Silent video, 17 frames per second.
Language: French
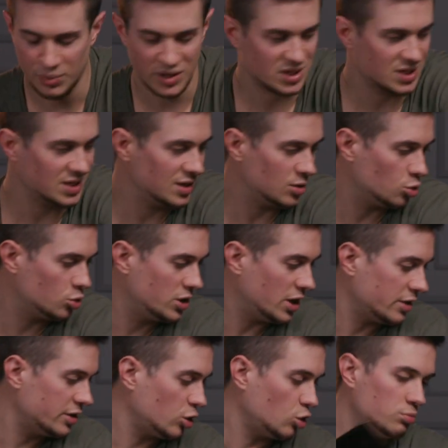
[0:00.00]
passer au
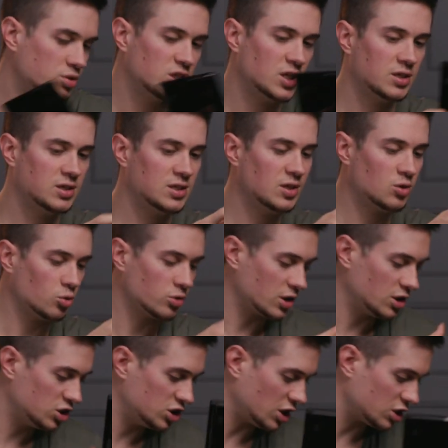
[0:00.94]
dernier objet qui est en
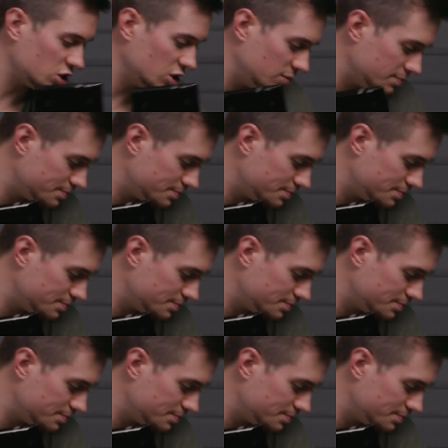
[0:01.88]
train de charger.